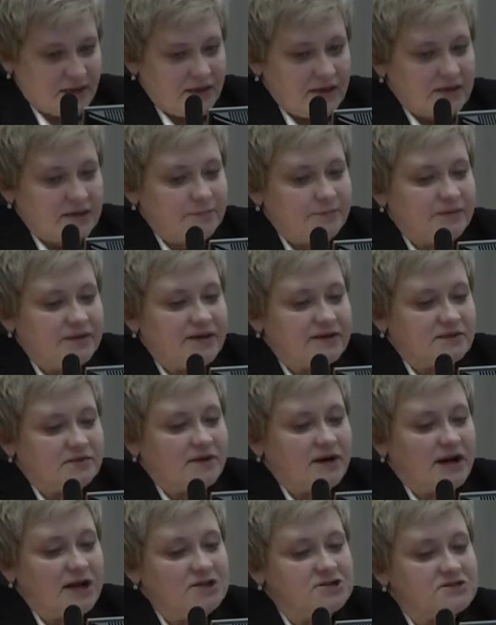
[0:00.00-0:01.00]
И при
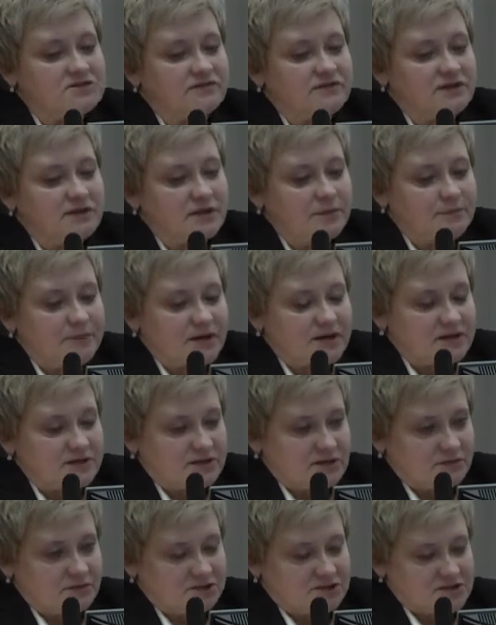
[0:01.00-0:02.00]
этом количество
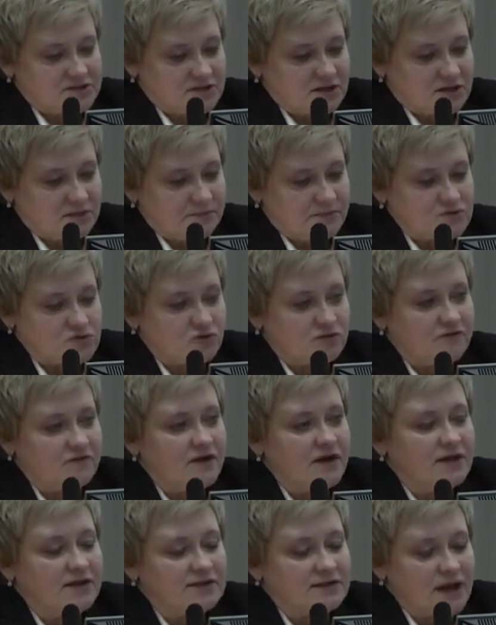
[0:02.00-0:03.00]
гипогликемических эпизодов
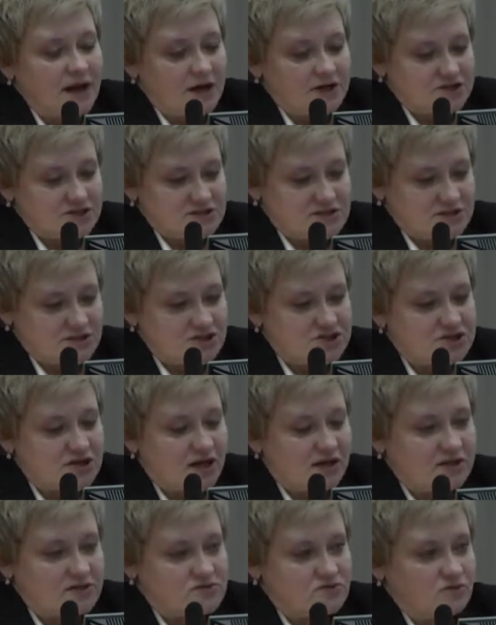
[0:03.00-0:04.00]
также
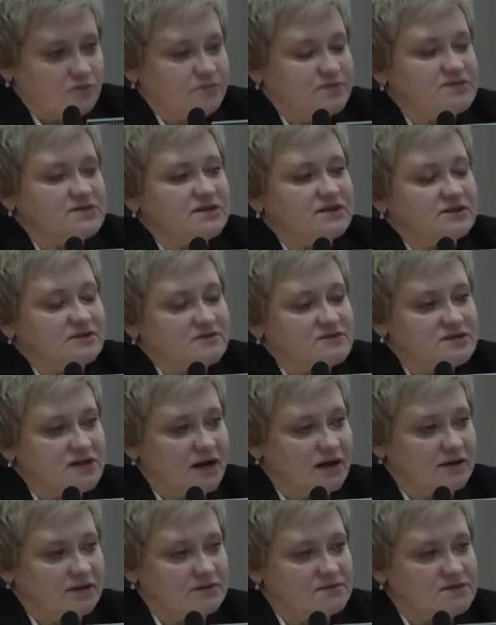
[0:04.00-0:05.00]
снижалось у пациентов с
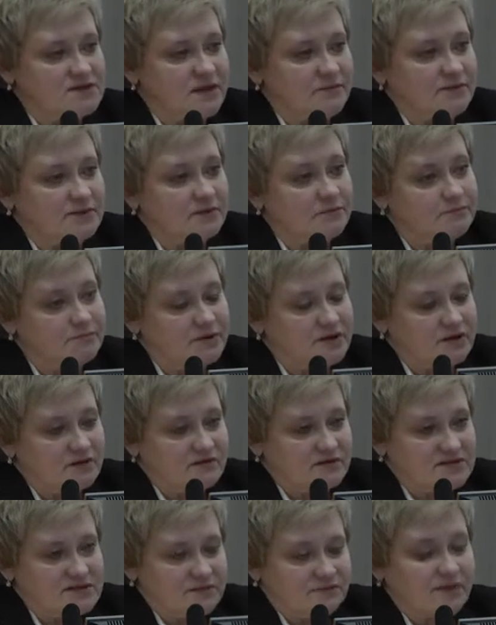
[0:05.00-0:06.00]
сахарным диабетом
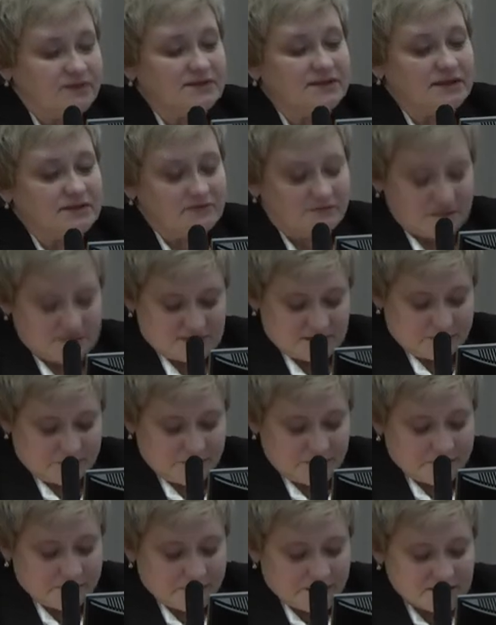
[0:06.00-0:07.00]
первого типа на
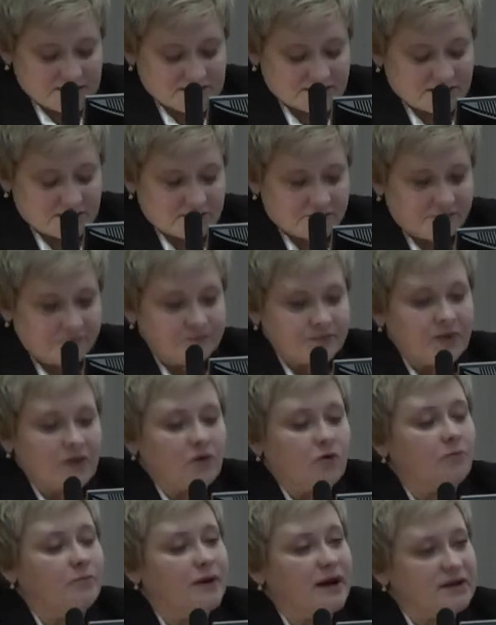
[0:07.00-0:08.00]
25%,
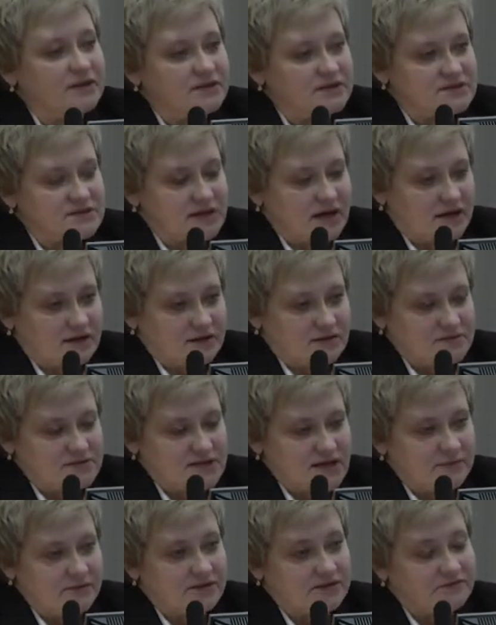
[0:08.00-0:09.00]
у больных с сахарным
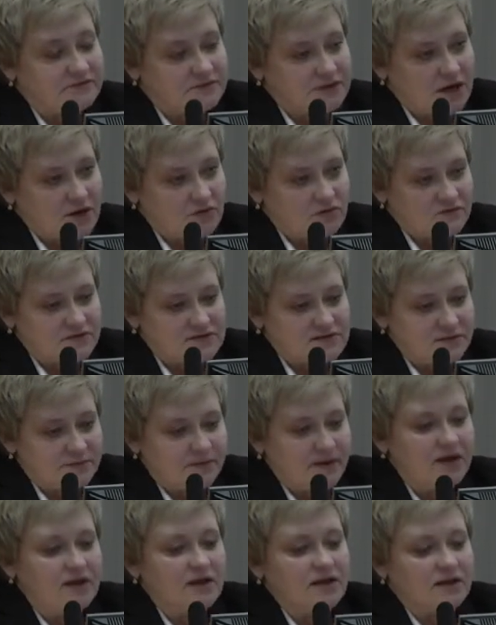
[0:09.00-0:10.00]
диабетом второго
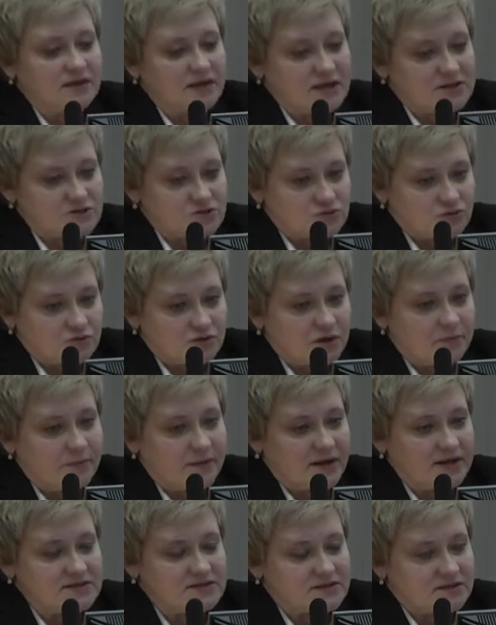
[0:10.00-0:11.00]
типа на
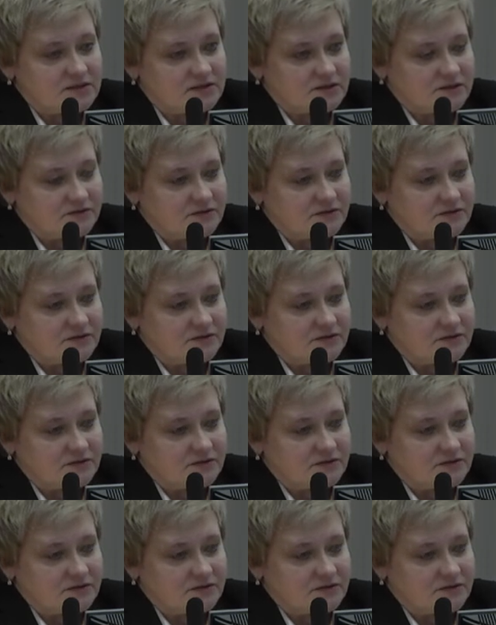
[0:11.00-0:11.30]
40%.